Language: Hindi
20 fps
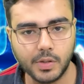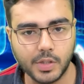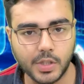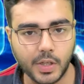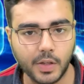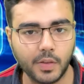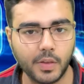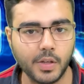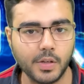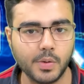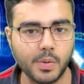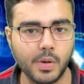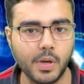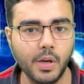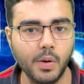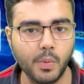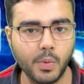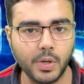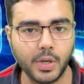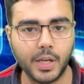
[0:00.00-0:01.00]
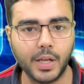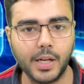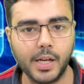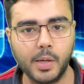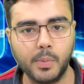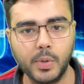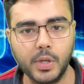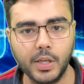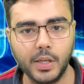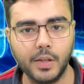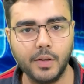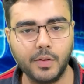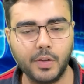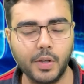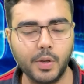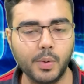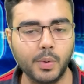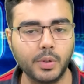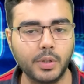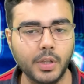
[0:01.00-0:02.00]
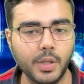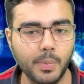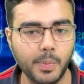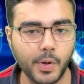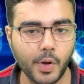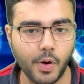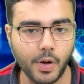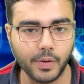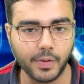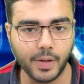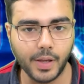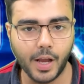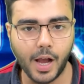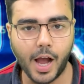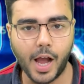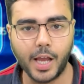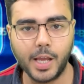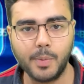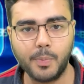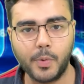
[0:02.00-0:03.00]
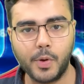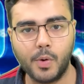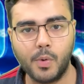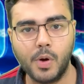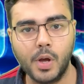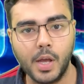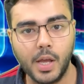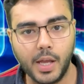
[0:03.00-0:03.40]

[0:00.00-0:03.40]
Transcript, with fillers: चीजें जो है उनके लिए भी ईजी होती है बिकॉज एक आईपीओ